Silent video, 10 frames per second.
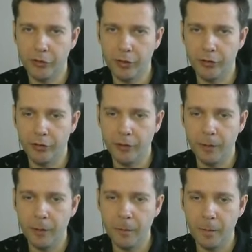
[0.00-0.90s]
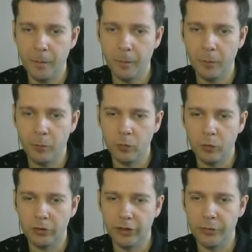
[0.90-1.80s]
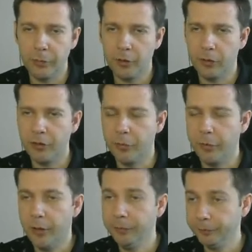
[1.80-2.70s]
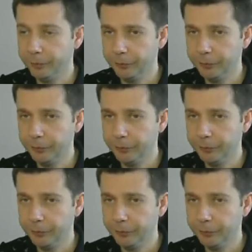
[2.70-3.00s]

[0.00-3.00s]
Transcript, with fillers: стоит от 31 октября.